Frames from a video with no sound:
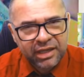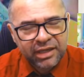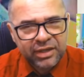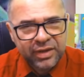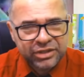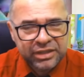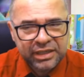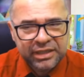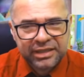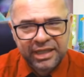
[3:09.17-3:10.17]
E não
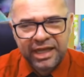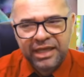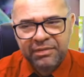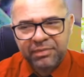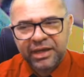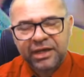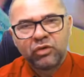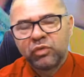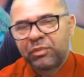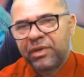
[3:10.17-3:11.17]
adianta estar tá aí pegando
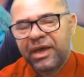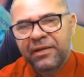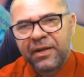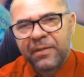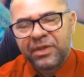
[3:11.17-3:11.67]
no pé.